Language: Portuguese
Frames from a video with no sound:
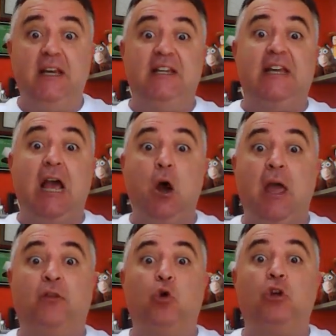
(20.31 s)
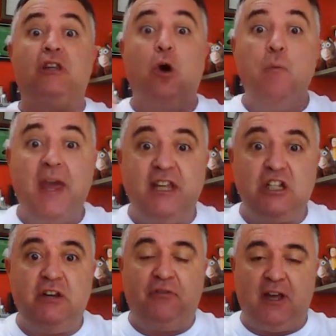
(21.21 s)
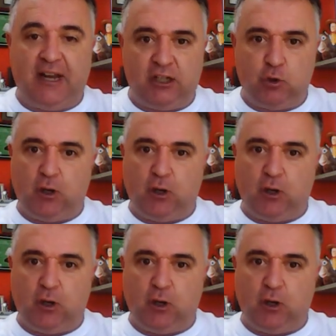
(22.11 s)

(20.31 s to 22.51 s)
e é totalmente diferente o